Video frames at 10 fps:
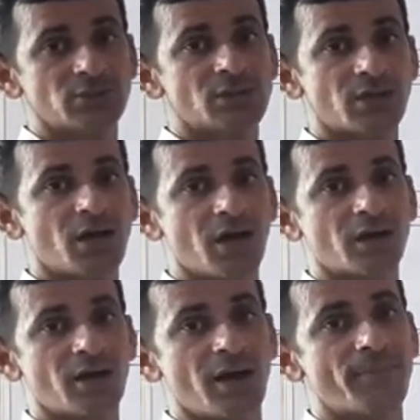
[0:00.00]
सरकार
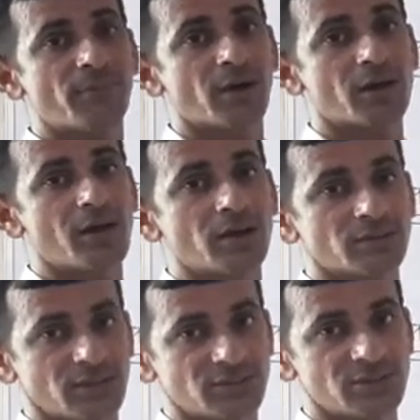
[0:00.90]
कायम करना
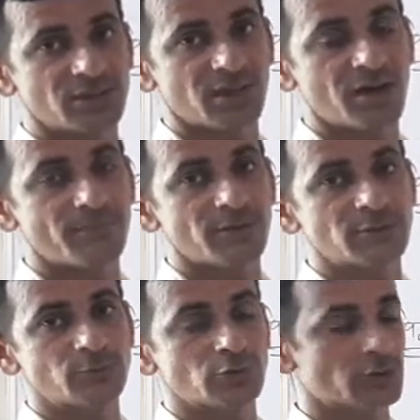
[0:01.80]
अच्छी सरकार
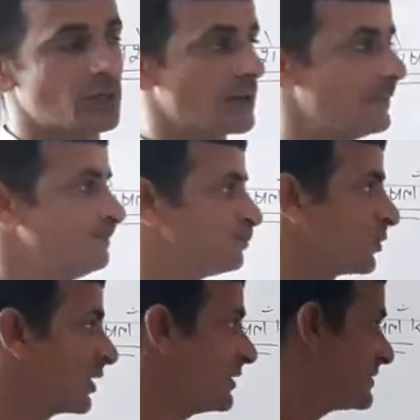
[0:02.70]
मजबूत करना
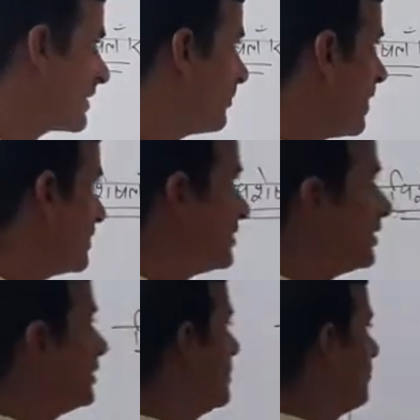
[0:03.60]
इसके बाद
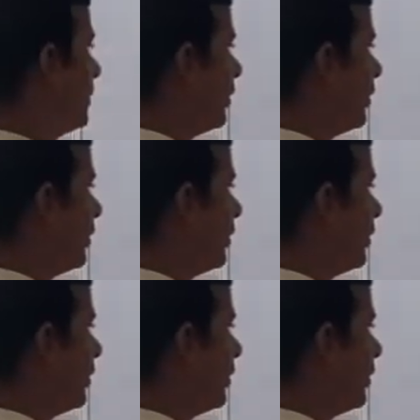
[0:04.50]
वह